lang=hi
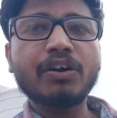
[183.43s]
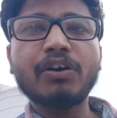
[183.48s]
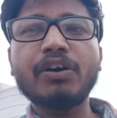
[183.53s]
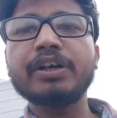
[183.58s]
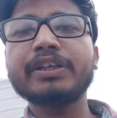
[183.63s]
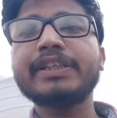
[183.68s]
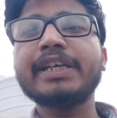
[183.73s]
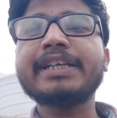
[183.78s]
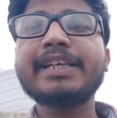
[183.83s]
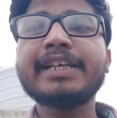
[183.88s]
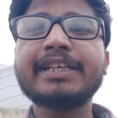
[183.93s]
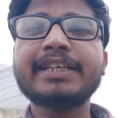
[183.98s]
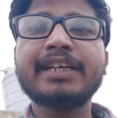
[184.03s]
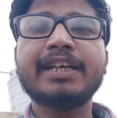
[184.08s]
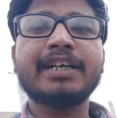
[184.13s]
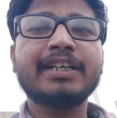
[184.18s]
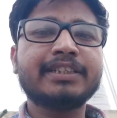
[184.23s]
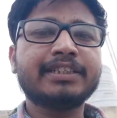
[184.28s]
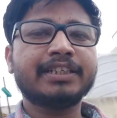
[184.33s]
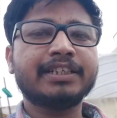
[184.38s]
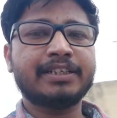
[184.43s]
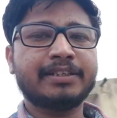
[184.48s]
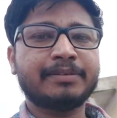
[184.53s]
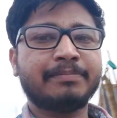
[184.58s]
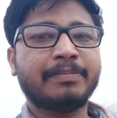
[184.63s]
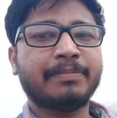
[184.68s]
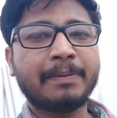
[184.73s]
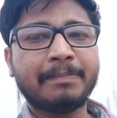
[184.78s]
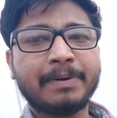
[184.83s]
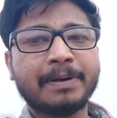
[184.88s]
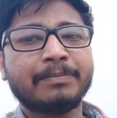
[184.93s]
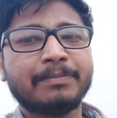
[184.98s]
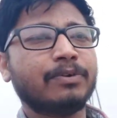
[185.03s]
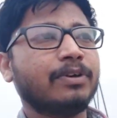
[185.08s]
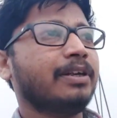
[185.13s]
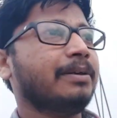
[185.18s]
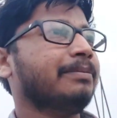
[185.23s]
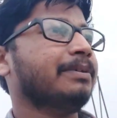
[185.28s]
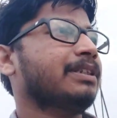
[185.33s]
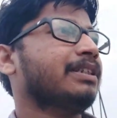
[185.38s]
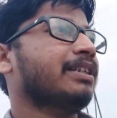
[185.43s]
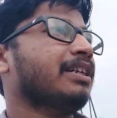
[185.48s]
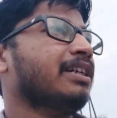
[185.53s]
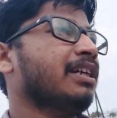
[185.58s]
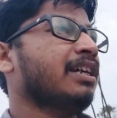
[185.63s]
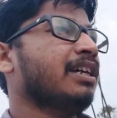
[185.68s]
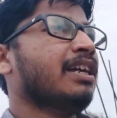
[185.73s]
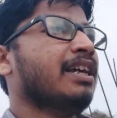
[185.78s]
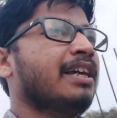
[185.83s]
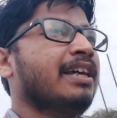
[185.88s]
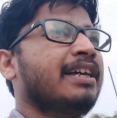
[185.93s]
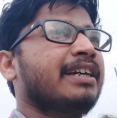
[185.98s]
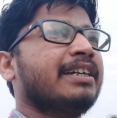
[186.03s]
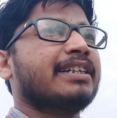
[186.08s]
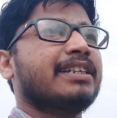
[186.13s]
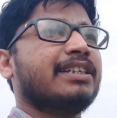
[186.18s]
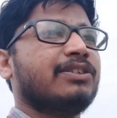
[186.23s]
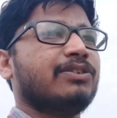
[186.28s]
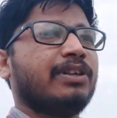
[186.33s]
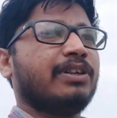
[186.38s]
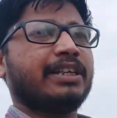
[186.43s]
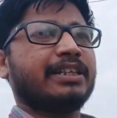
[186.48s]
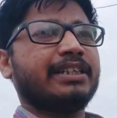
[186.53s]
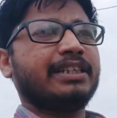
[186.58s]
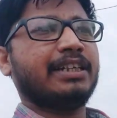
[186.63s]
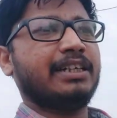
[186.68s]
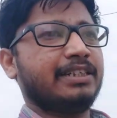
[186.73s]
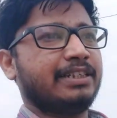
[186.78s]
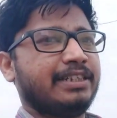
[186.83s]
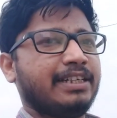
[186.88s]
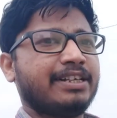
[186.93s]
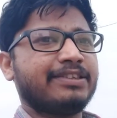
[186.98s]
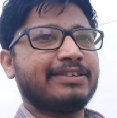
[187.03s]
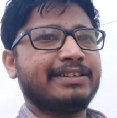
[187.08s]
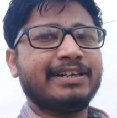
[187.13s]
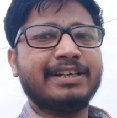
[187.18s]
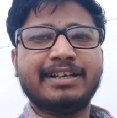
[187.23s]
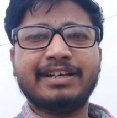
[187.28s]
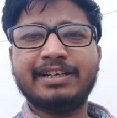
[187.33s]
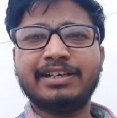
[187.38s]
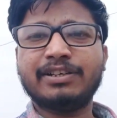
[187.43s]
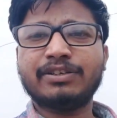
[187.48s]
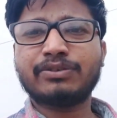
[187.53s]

और देखिए कि आज पापा बोले भी थे कि जो है कि हटिया से ना